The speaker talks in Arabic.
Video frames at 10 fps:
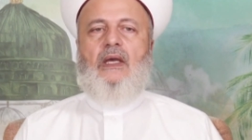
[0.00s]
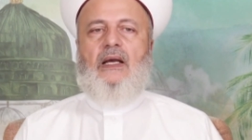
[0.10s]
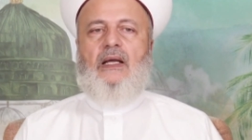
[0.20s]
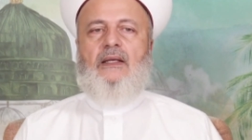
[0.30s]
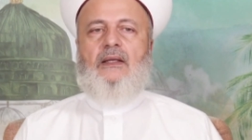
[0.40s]

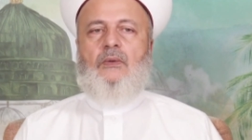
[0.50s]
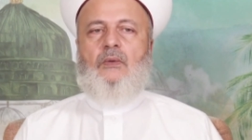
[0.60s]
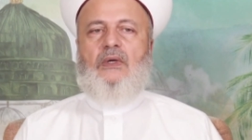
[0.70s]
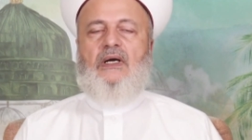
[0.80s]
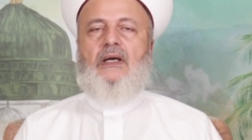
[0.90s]
أنه
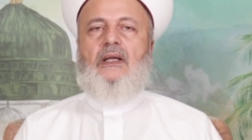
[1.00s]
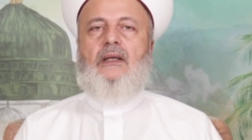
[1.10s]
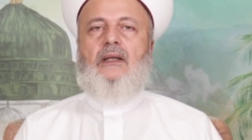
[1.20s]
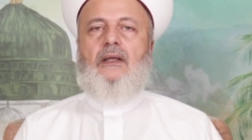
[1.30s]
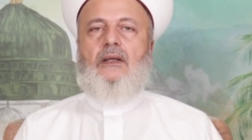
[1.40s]
قال
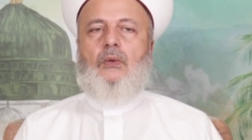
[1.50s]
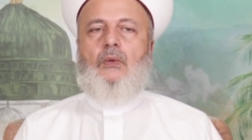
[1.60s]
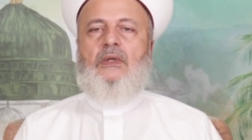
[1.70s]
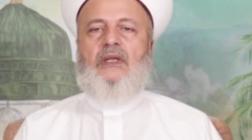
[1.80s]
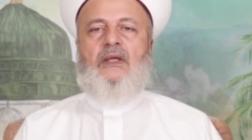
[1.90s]

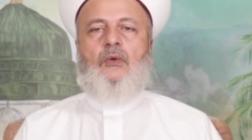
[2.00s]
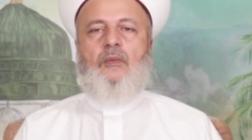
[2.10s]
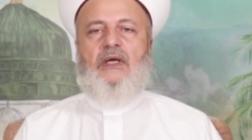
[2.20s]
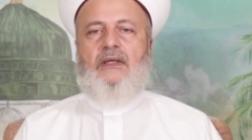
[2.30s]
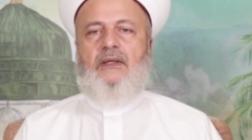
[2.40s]
كنا
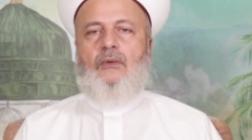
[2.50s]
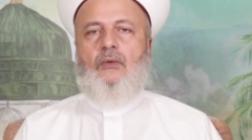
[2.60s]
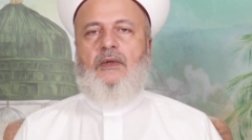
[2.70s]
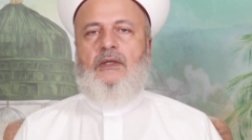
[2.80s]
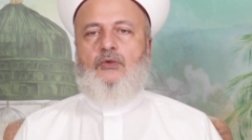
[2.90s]
نبكر
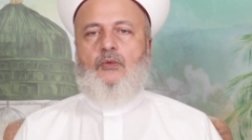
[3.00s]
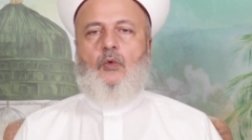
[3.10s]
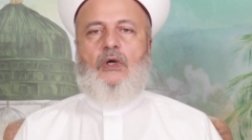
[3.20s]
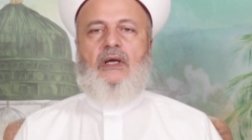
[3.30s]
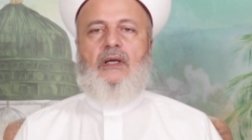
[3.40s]

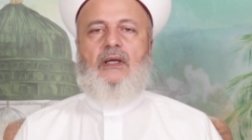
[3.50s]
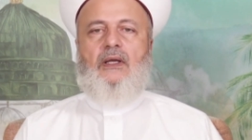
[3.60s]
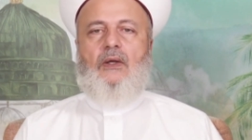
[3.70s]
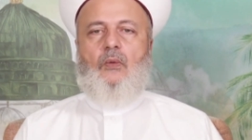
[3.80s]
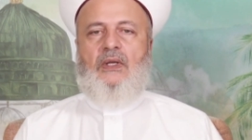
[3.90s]
بالجمعة
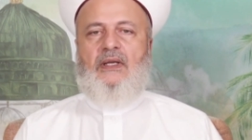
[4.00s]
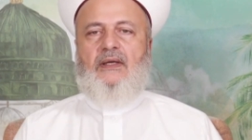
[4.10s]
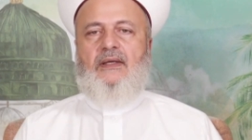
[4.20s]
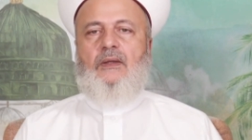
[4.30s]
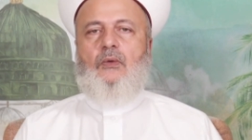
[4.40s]

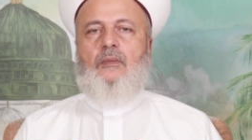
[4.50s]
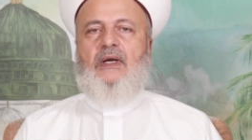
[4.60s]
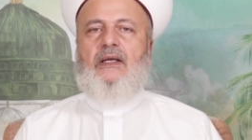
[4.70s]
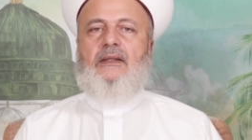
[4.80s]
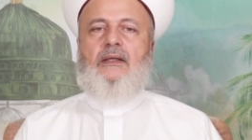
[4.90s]
ونقيل
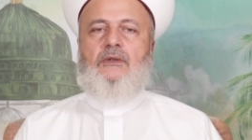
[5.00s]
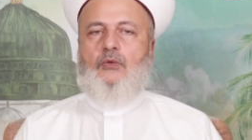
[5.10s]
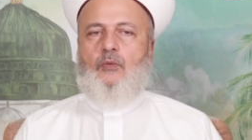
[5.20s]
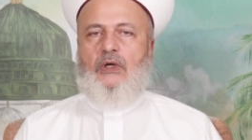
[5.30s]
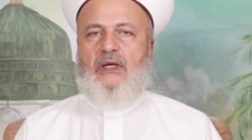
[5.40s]
بعد
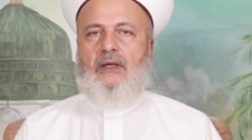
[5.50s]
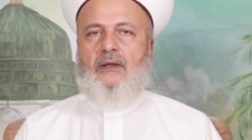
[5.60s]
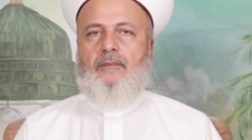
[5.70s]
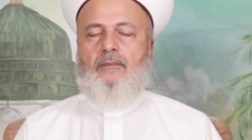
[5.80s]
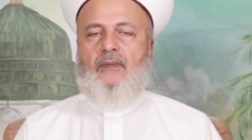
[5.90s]
الجمعة
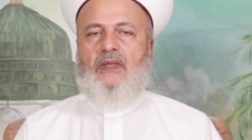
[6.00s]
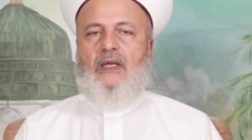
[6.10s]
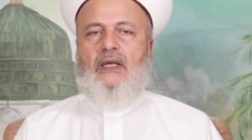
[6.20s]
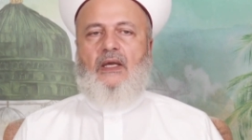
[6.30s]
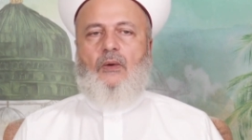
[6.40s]

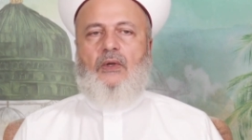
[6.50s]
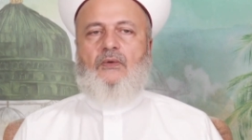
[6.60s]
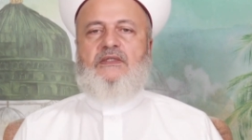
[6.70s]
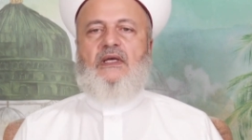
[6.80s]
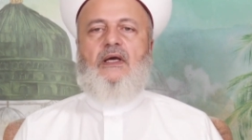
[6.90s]

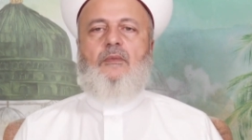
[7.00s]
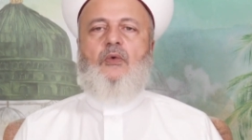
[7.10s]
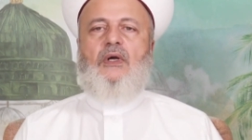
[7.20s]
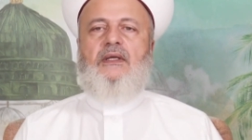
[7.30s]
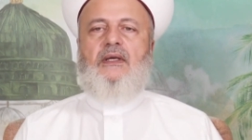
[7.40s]
ويستحب
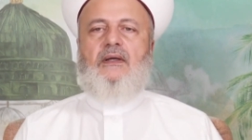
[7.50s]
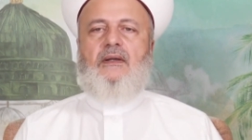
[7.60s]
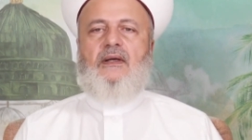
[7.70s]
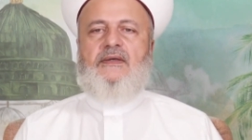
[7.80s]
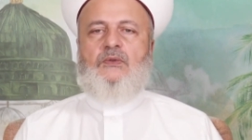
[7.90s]
أن
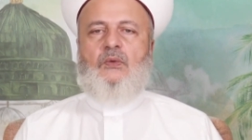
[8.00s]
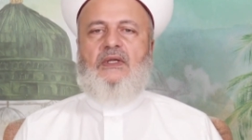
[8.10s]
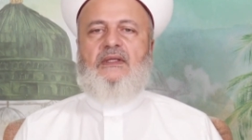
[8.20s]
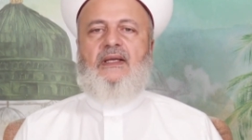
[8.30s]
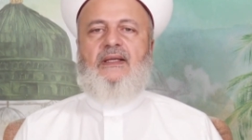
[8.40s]
يقرأ
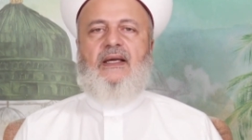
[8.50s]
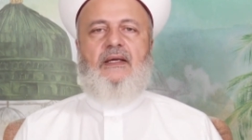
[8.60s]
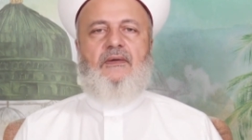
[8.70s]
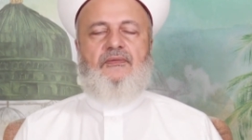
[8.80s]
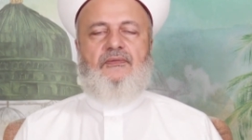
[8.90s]
سورة
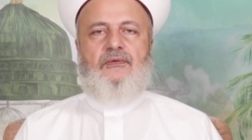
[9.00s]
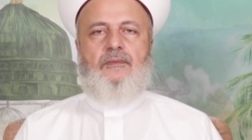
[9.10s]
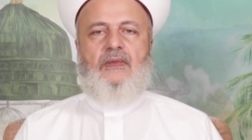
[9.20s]
الكهف